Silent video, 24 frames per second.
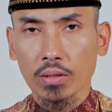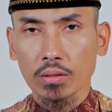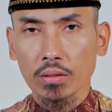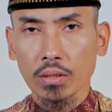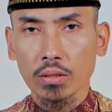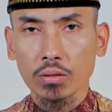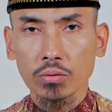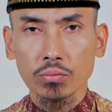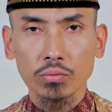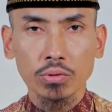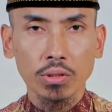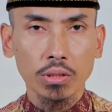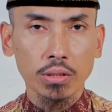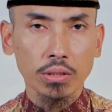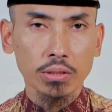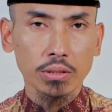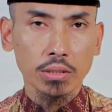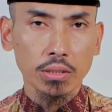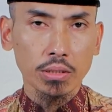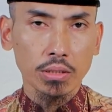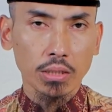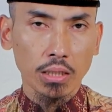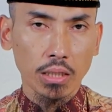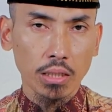tentunya
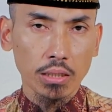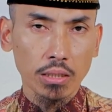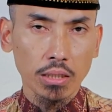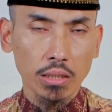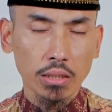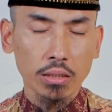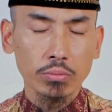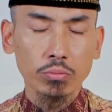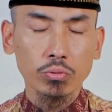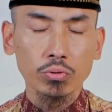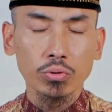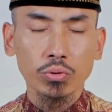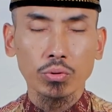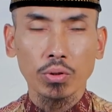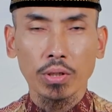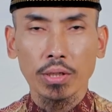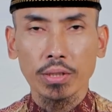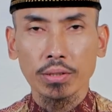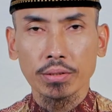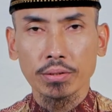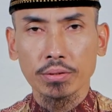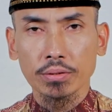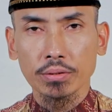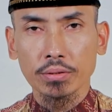ketika ada
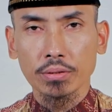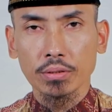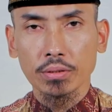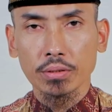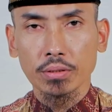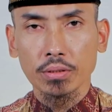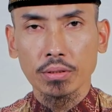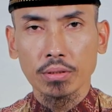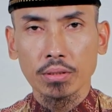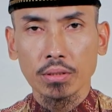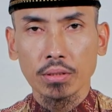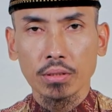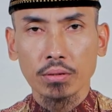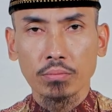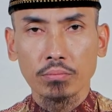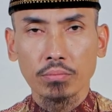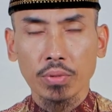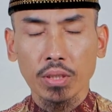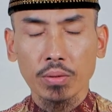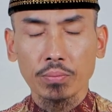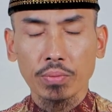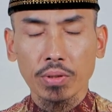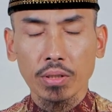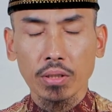kebutuhan
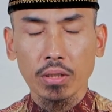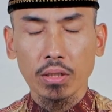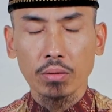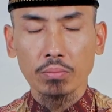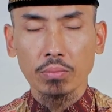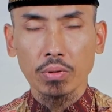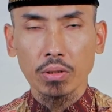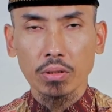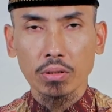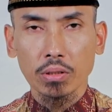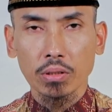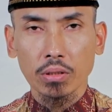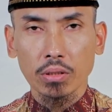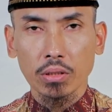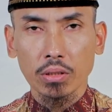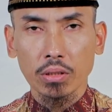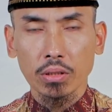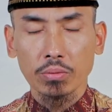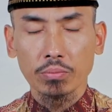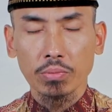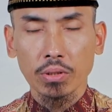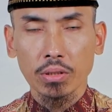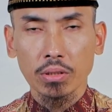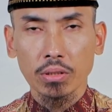baik para hamba Allah
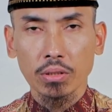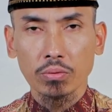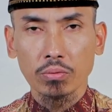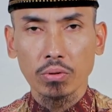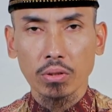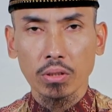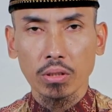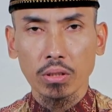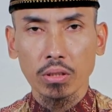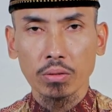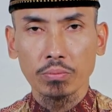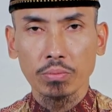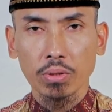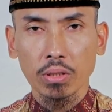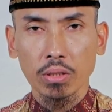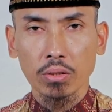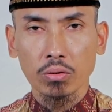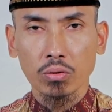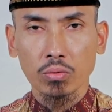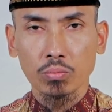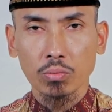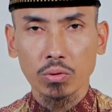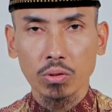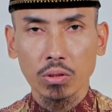rahimani wa
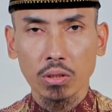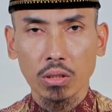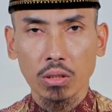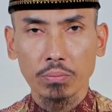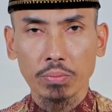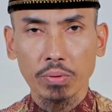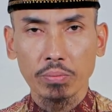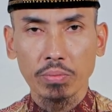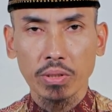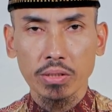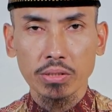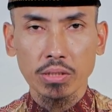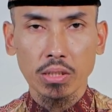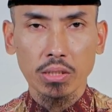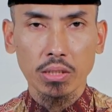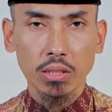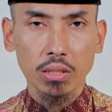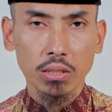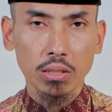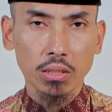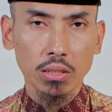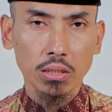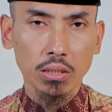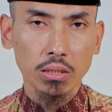rahimakumullah pembahasan
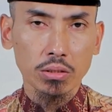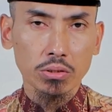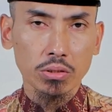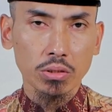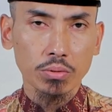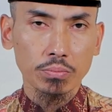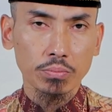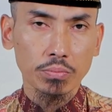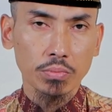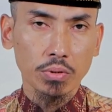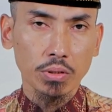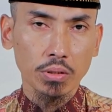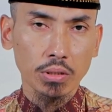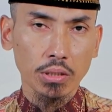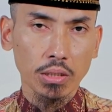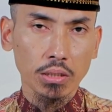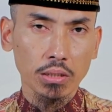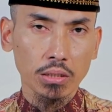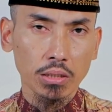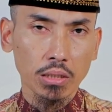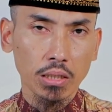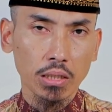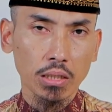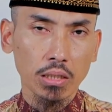ini eh,
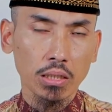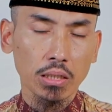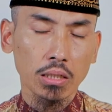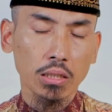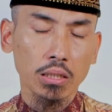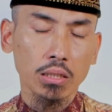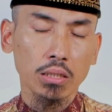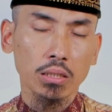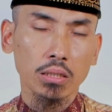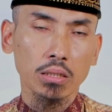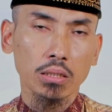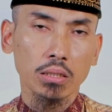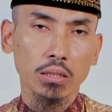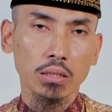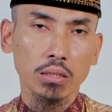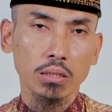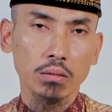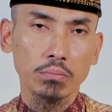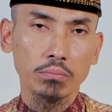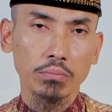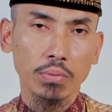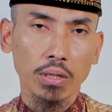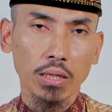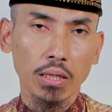kita
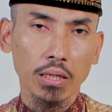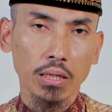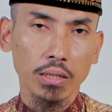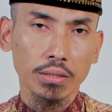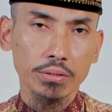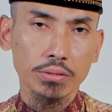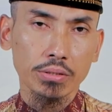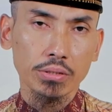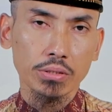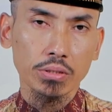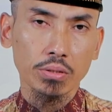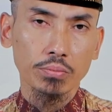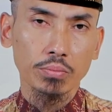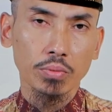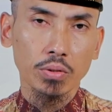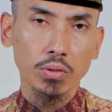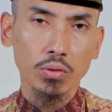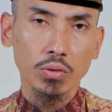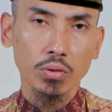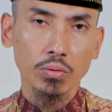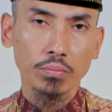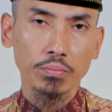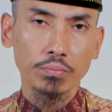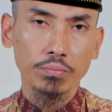bahas
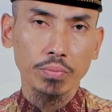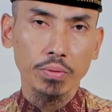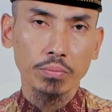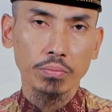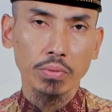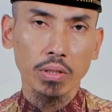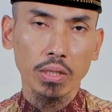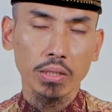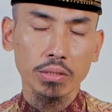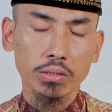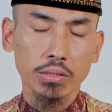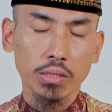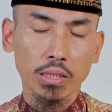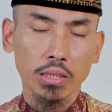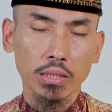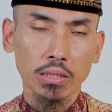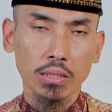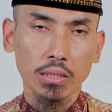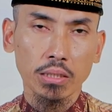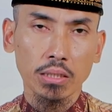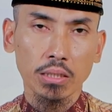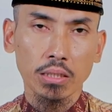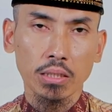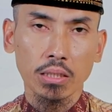sebelum
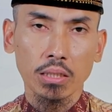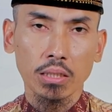pembahasan